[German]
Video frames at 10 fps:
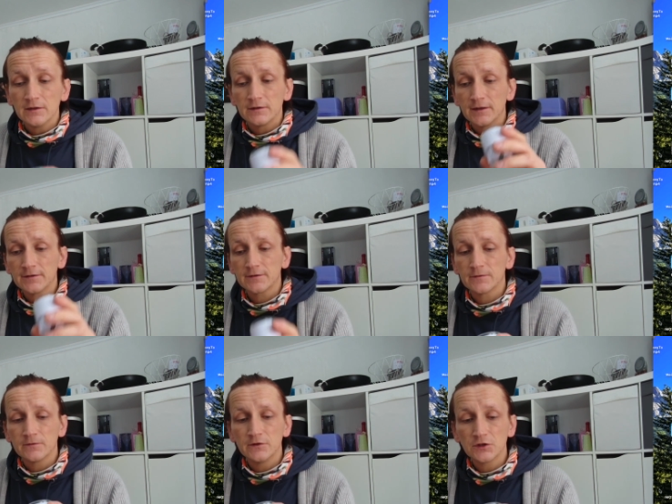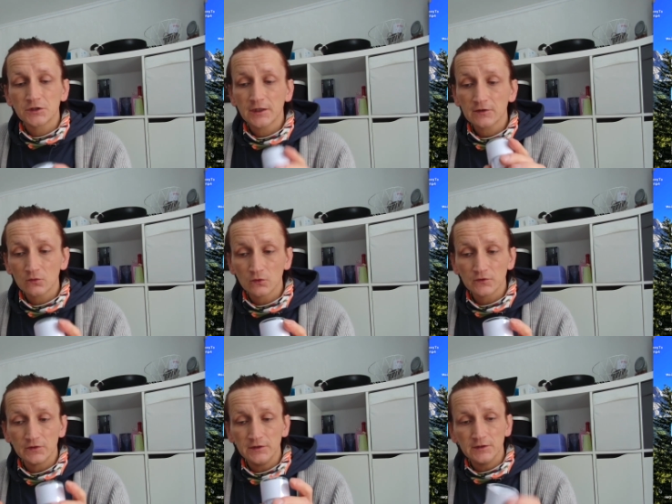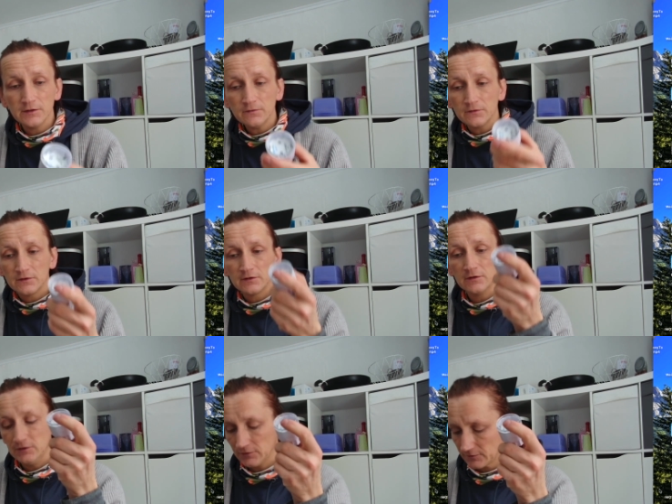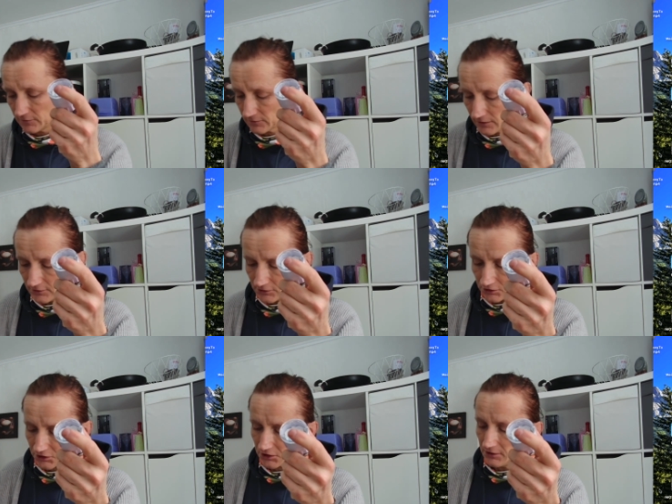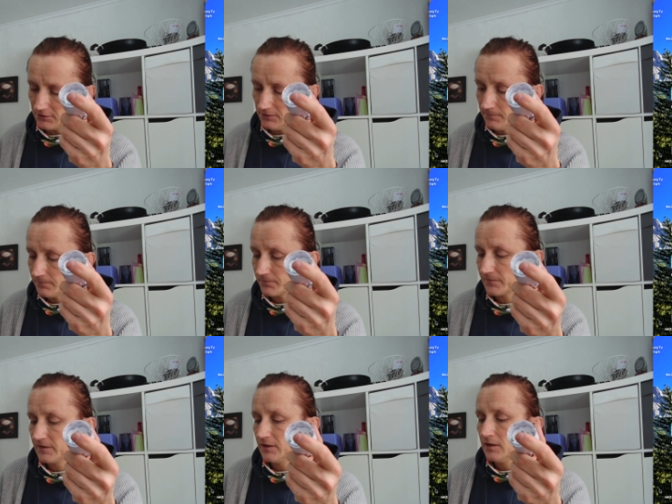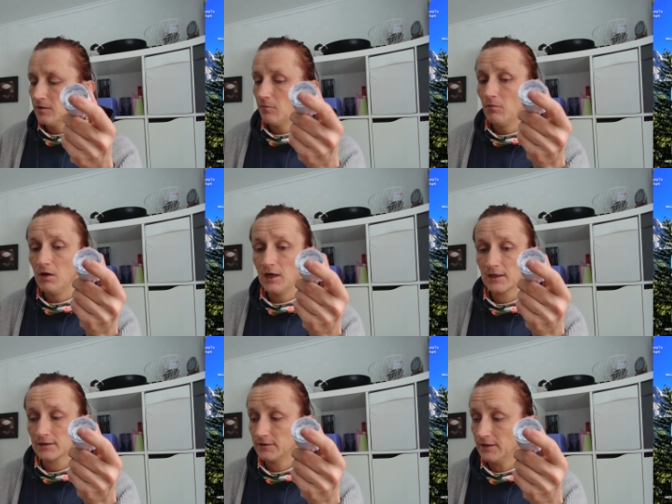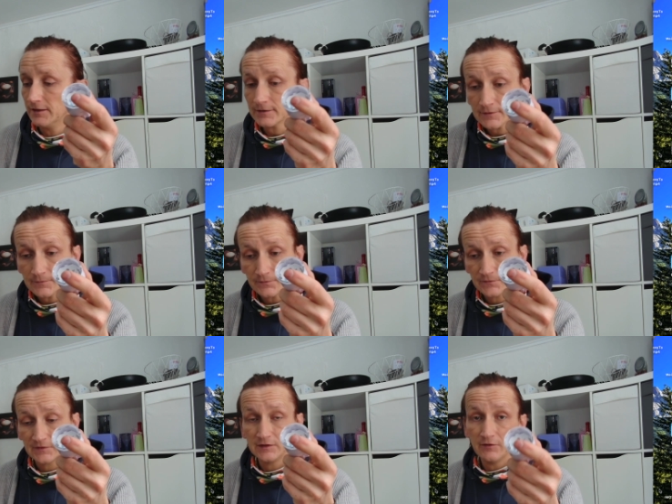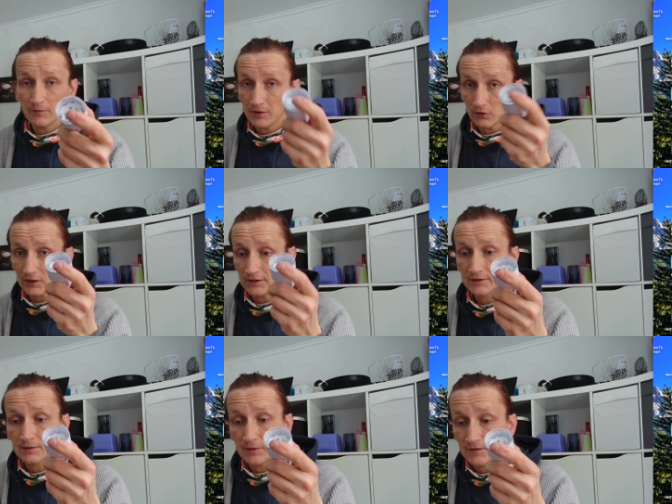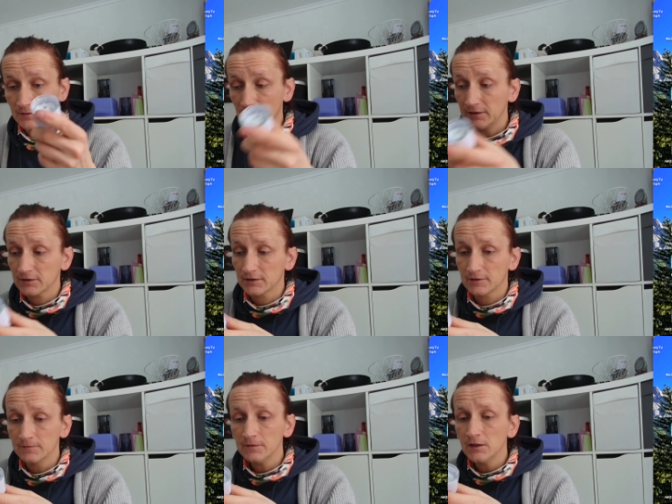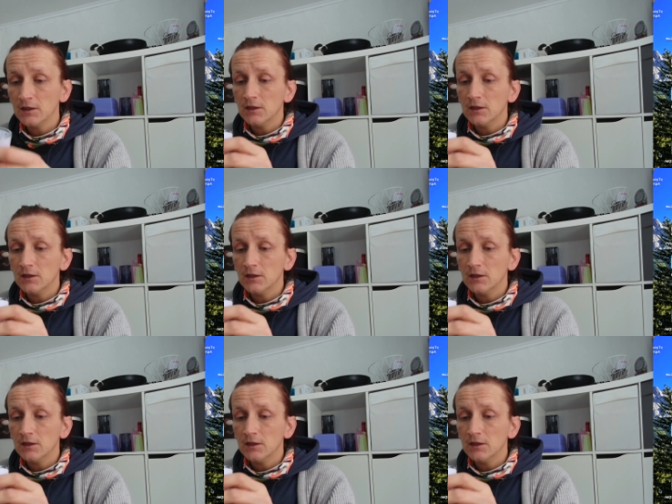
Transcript: dass die Steckdose hier, das ist eine Shelly Plug-in S, die werden wir auch gleich gemeinsam einrichten,